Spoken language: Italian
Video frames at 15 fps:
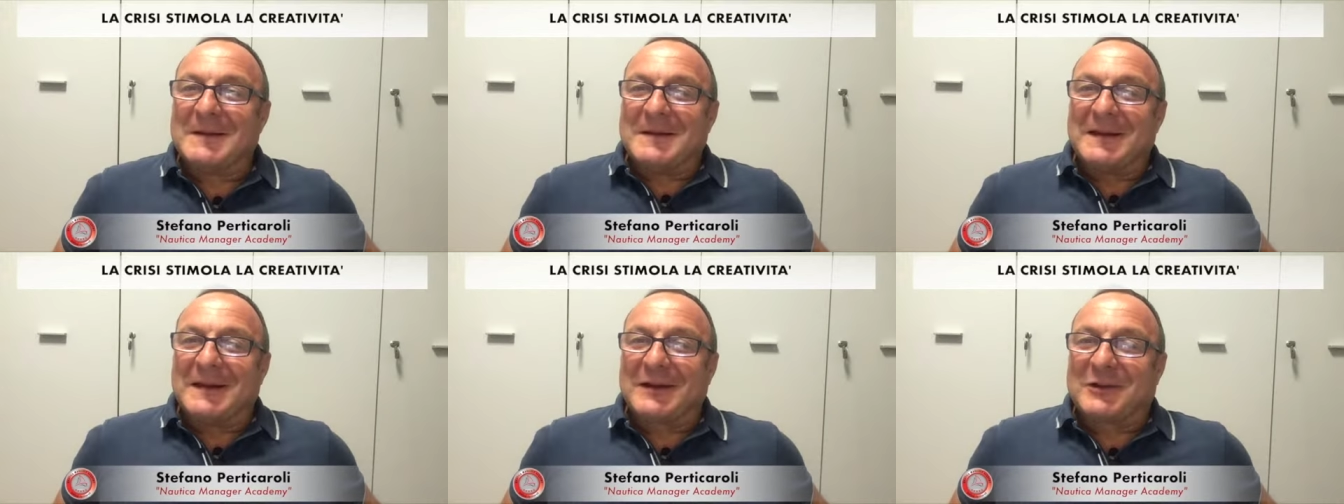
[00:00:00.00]

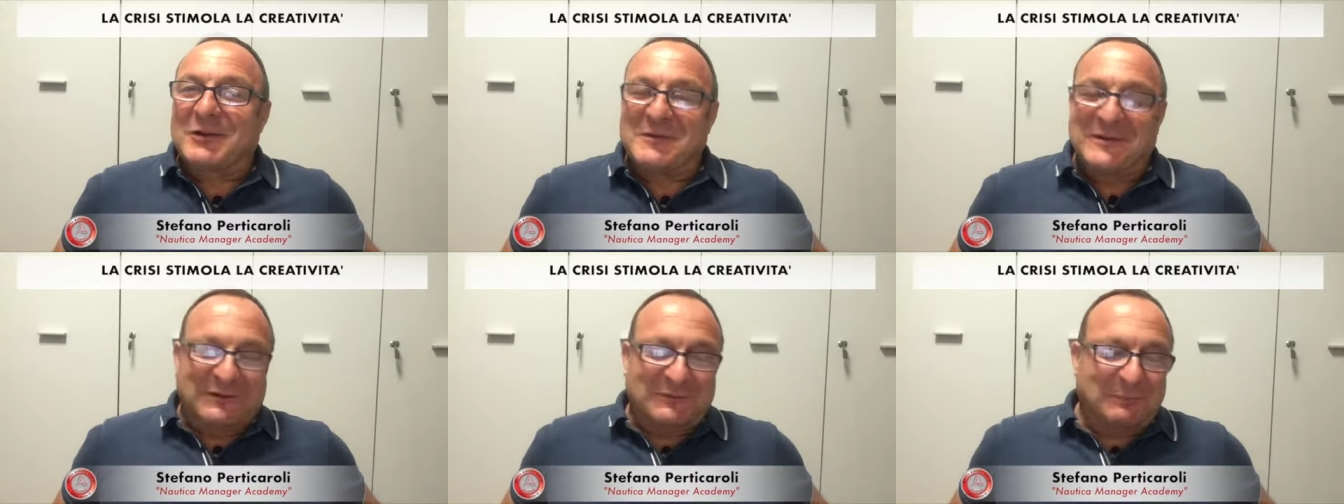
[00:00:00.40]
eh,
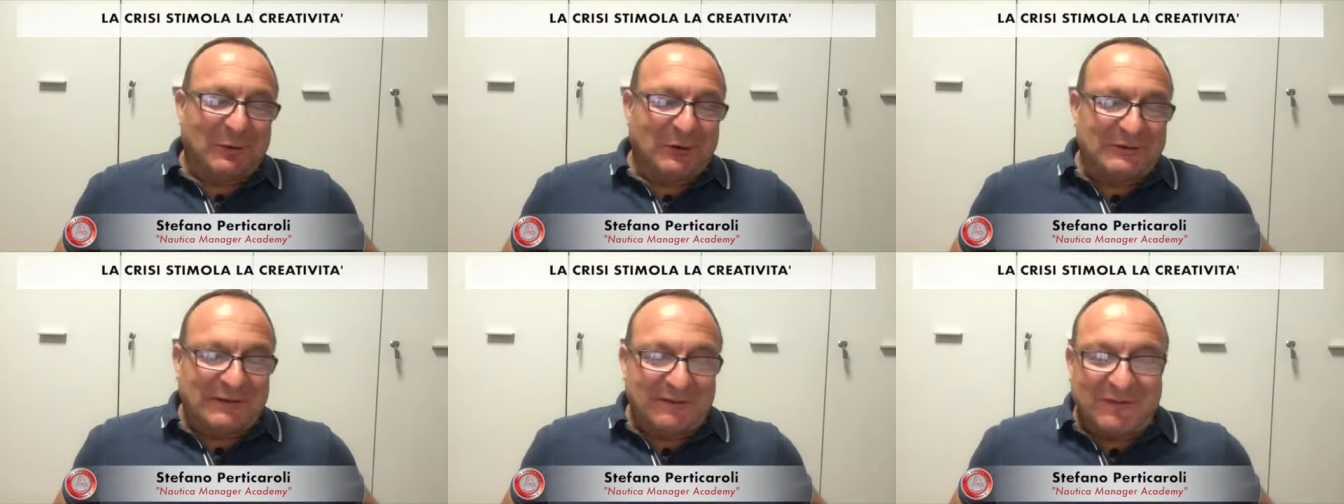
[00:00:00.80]
come,
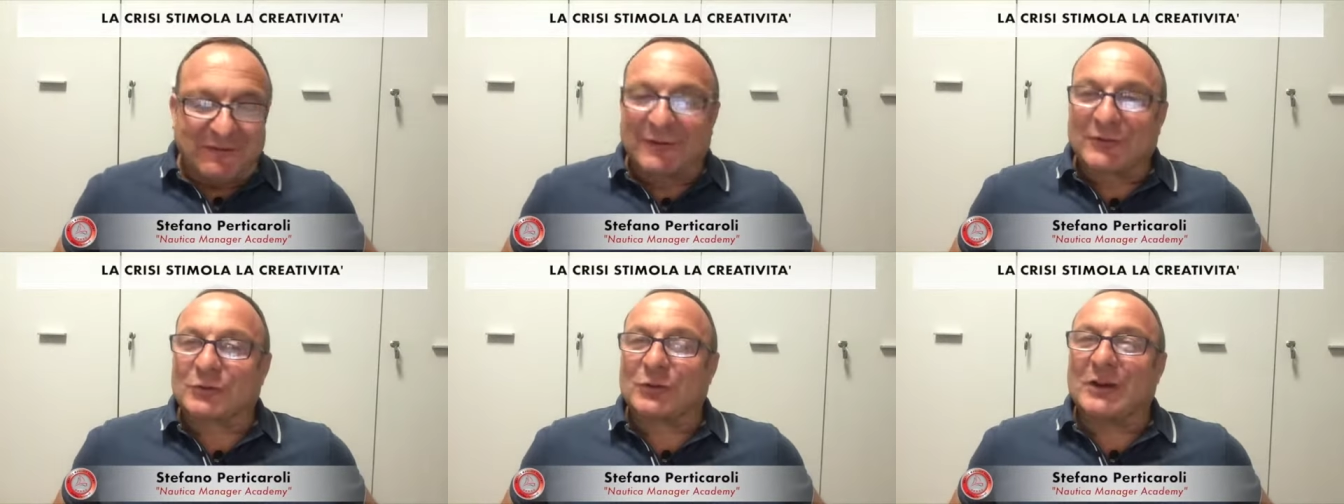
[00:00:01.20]
spot
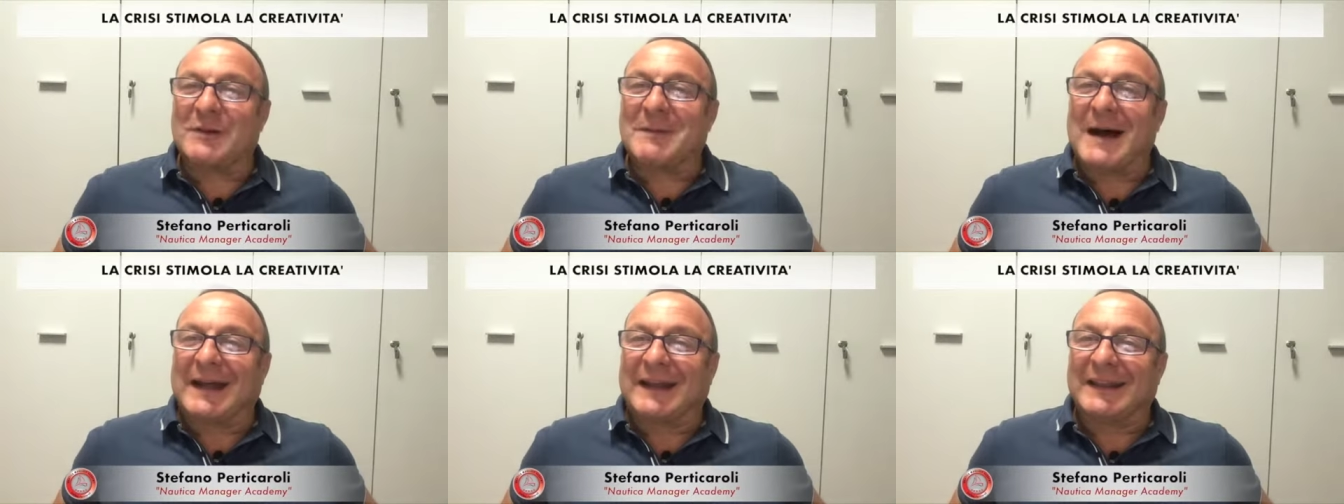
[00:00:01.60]
aveva sole,
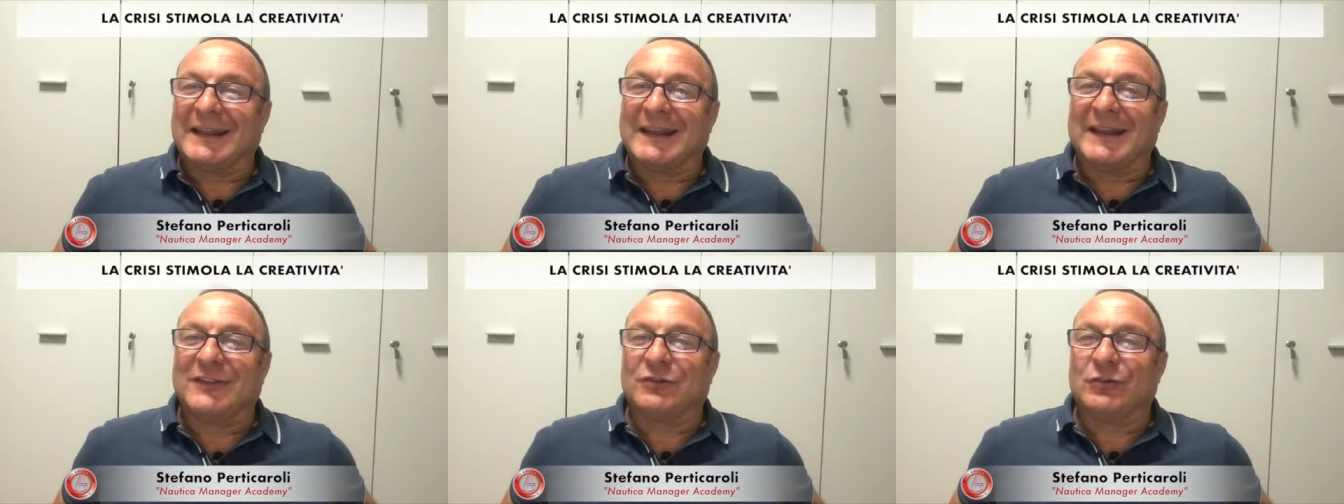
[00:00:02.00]

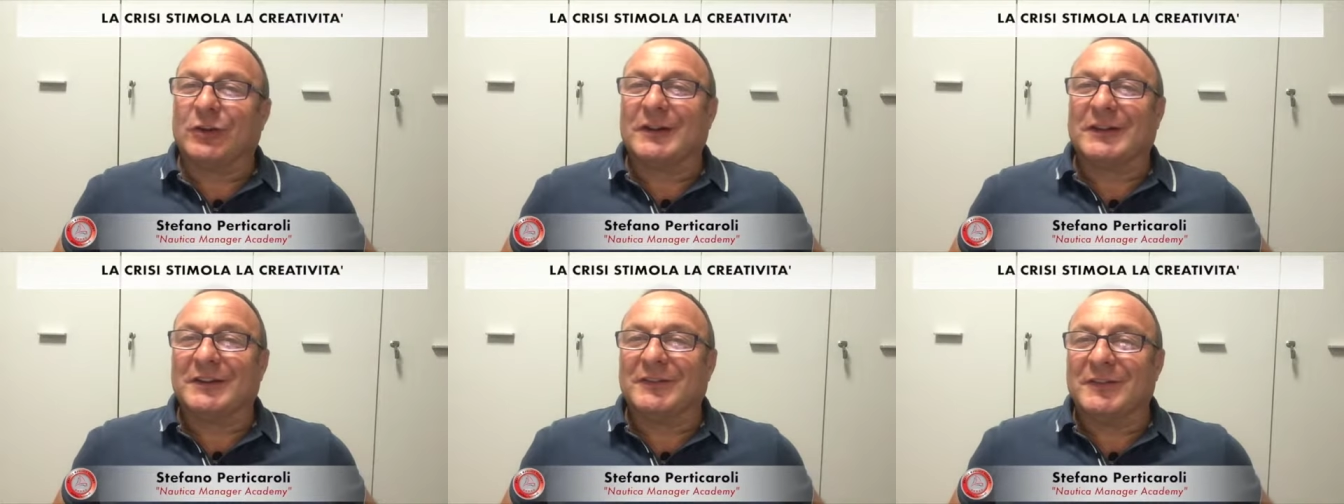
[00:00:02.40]
mare e
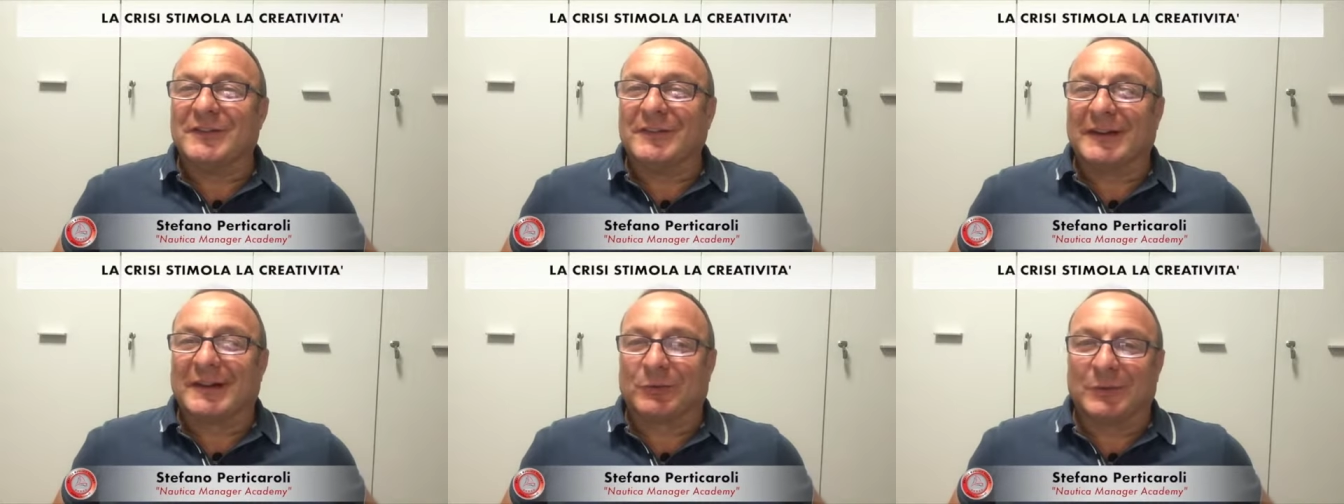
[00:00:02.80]
gioia di
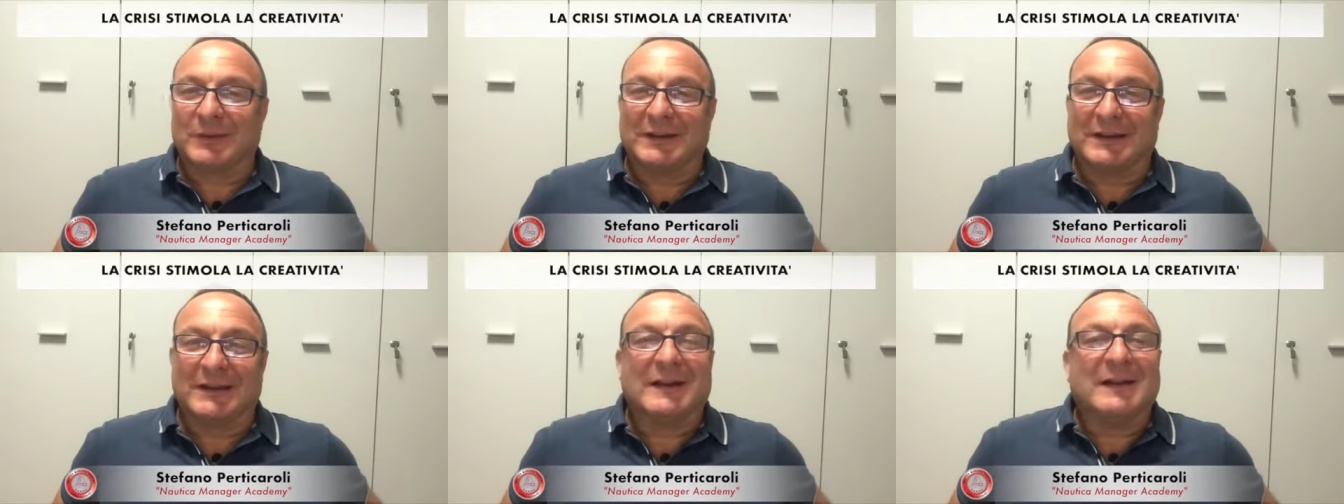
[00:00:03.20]
vivere,
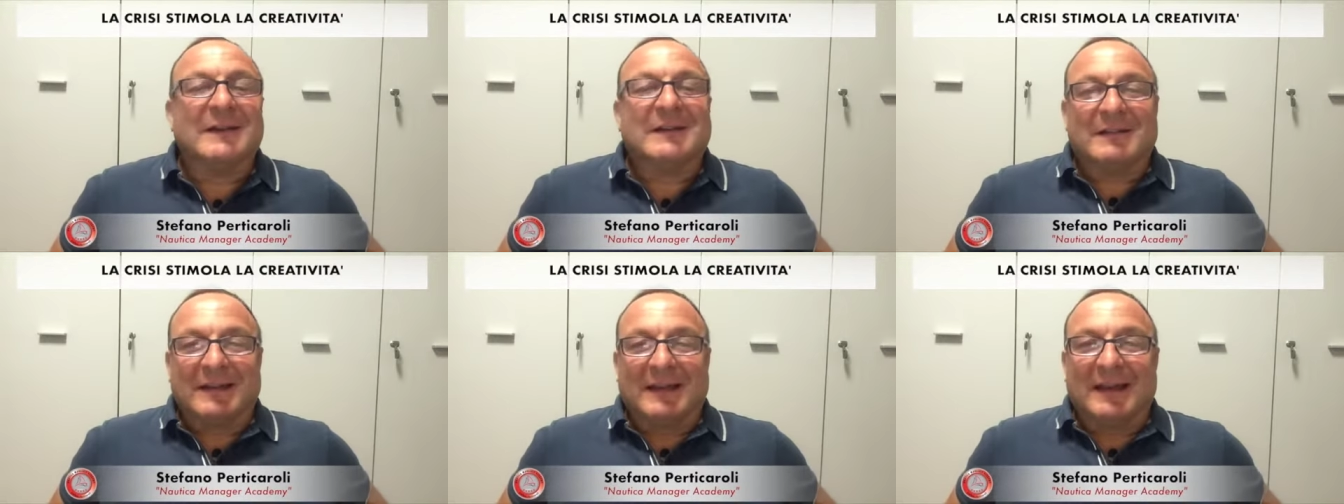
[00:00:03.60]
quindi
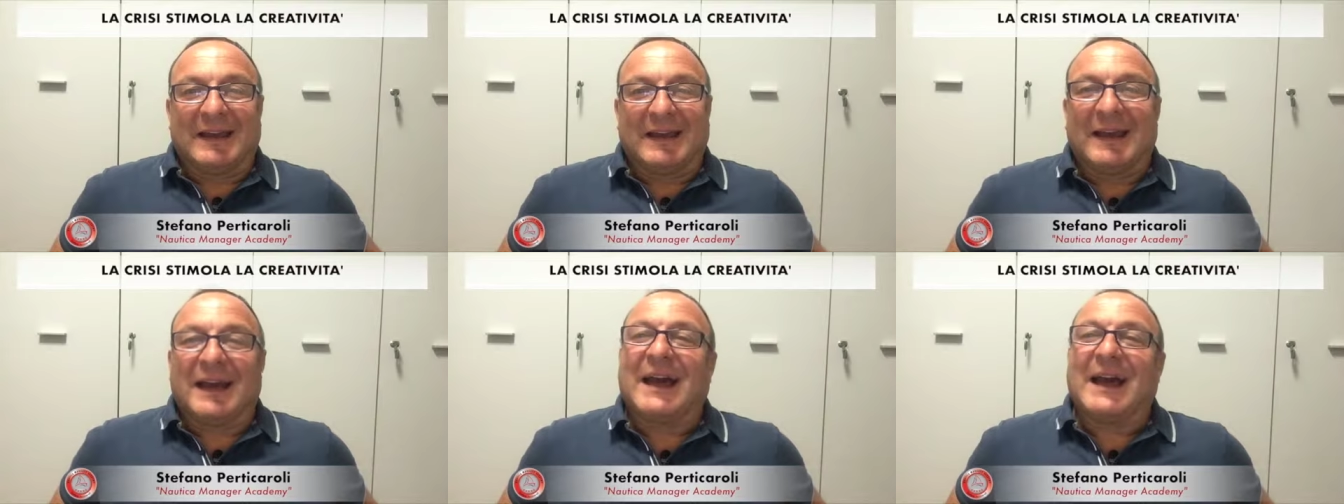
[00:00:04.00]

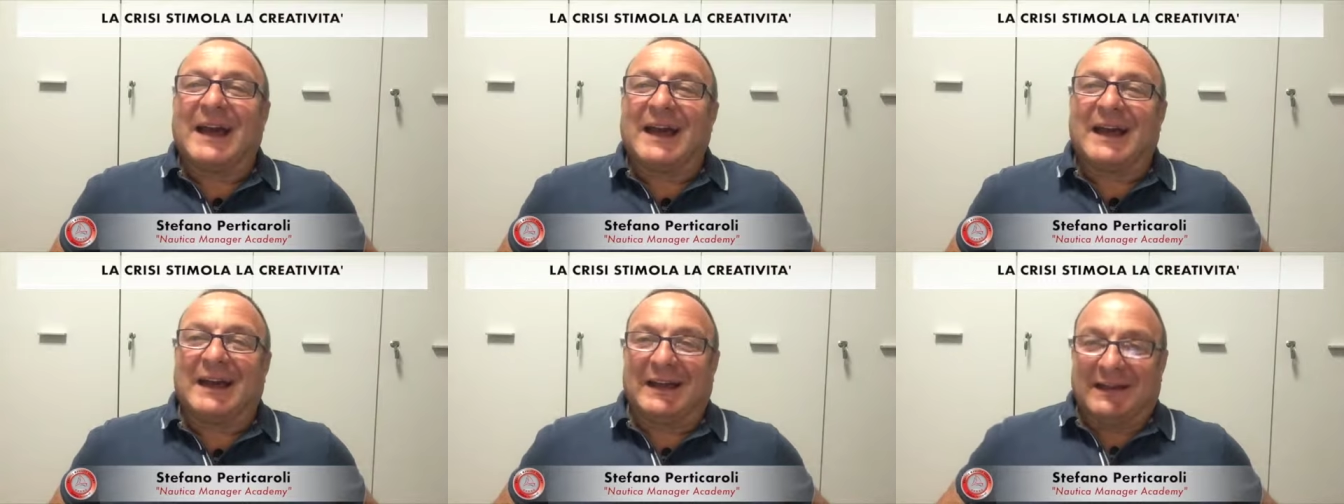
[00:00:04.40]

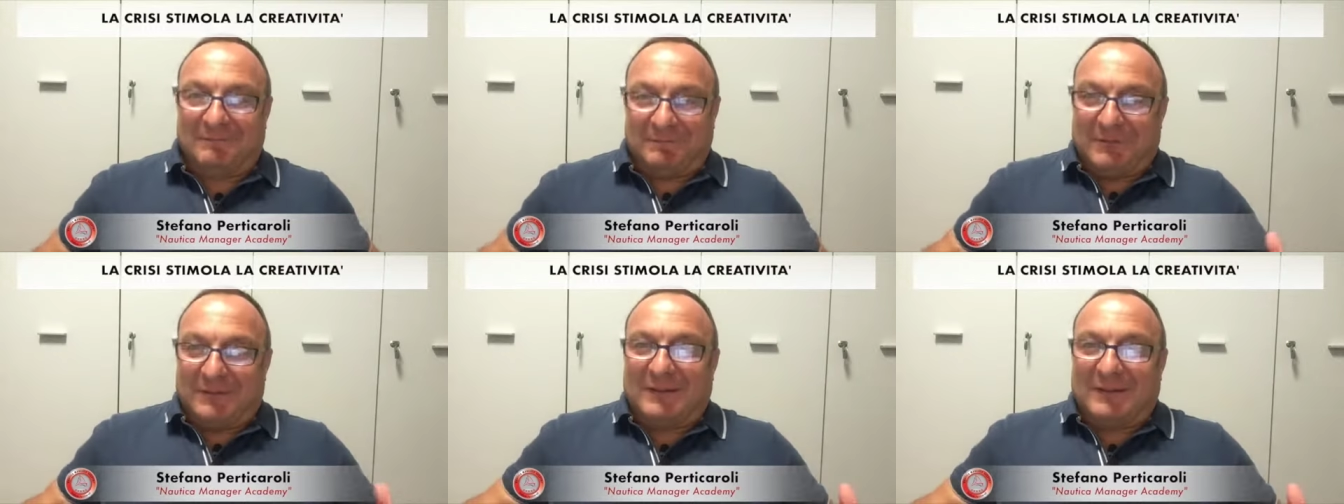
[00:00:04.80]
eh,